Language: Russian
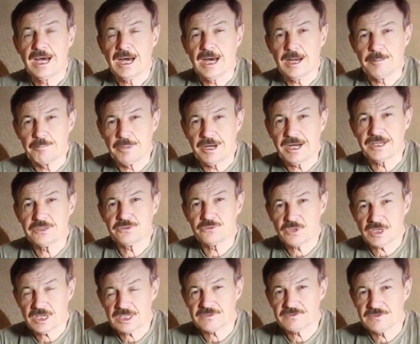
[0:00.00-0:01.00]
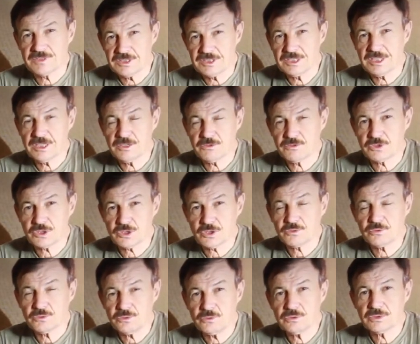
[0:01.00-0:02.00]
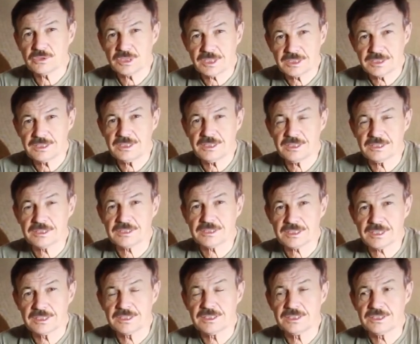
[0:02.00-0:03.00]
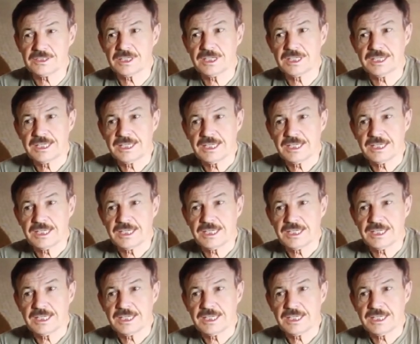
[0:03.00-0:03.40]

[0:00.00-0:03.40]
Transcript: А баню раз в неделю все равно хотелось сходить.